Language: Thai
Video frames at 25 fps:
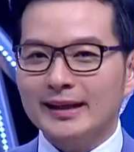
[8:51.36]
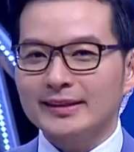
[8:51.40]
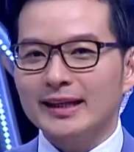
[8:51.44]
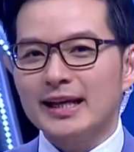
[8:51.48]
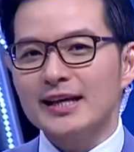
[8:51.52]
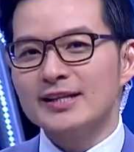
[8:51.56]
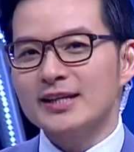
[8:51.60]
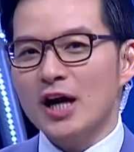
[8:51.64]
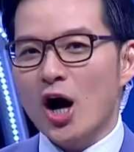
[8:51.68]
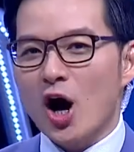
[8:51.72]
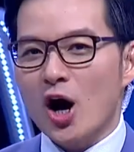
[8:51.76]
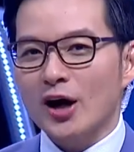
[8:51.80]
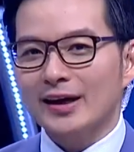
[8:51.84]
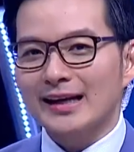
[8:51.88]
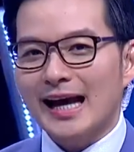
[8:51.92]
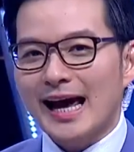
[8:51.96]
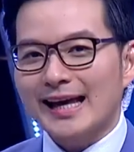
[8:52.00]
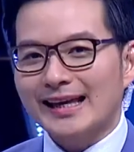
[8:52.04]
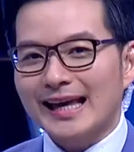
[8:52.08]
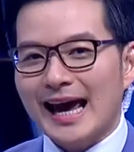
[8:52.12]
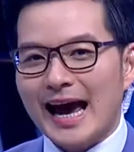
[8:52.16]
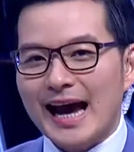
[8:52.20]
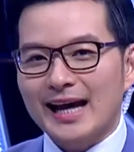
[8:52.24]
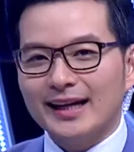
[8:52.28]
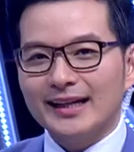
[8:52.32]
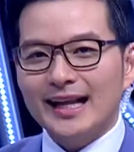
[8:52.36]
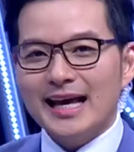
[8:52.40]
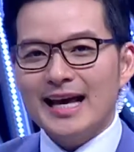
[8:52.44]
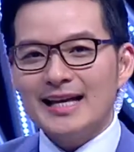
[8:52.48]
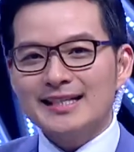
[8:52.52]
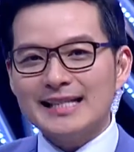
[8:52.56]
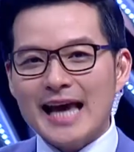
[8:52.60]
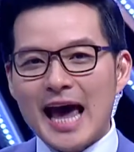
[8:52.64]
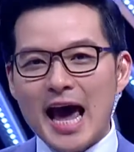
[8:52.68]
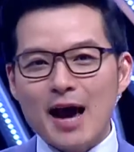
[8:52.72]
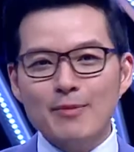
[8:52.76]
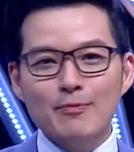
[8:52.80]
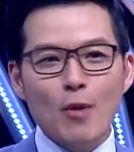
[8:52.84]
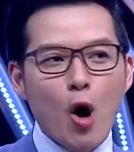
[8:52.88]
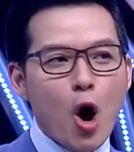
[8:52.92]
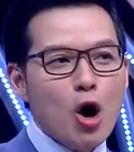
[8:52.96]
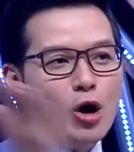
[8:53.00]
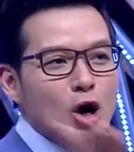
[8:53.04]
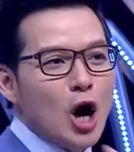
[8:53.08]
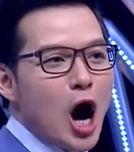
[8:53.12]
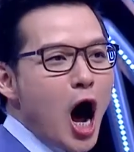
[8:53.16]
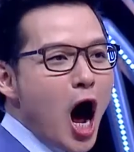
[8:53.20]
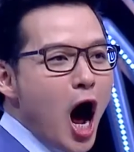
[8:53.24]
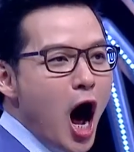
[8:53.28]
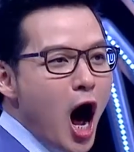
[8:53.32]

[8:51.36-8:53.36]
งที่ 2 ได้แก่ดีเจบุโก